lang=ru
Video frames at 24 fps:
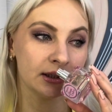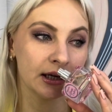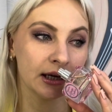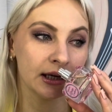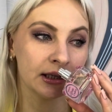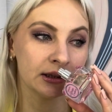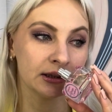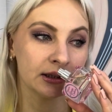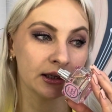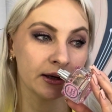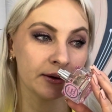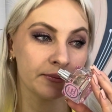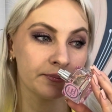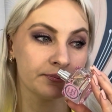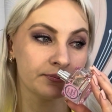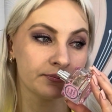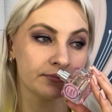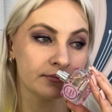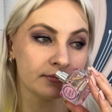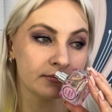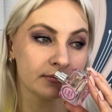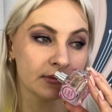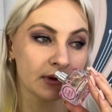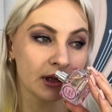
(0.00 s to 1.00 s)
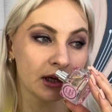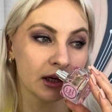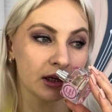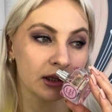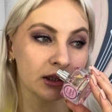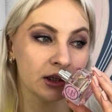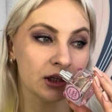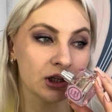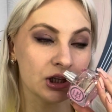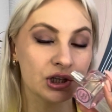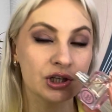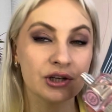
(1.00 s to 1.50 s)
Это
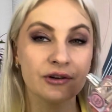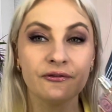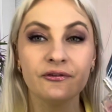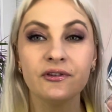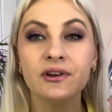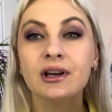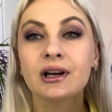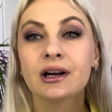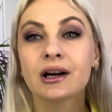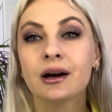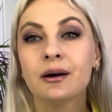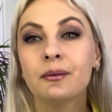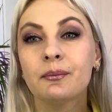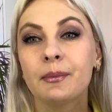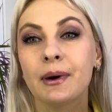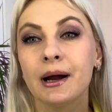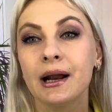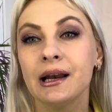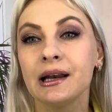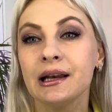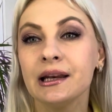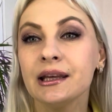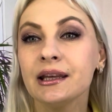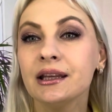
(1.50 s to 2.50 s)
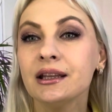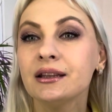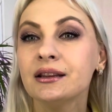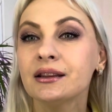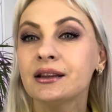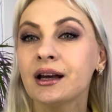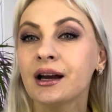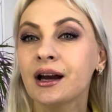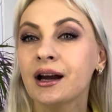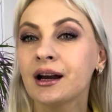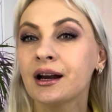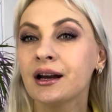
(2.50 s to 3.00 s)
ежевика,
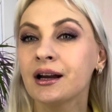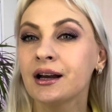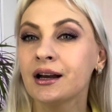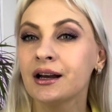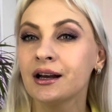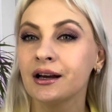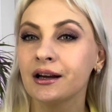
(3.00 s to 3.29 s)
малина,